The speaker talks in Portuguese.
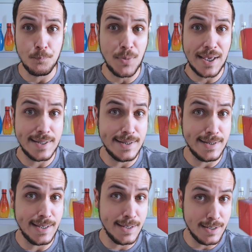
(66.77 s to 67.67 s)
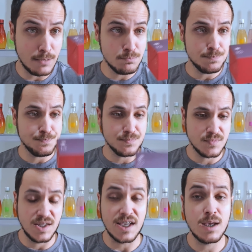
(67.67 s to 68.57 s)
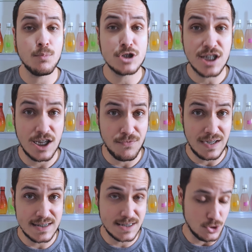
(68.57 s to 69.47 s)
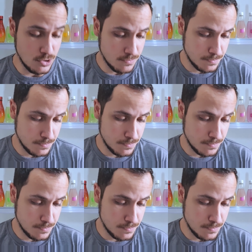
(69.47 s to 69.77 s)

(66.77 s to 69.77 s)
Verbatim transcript: Pequenininha, e aqui a Boticário fala assim, ó.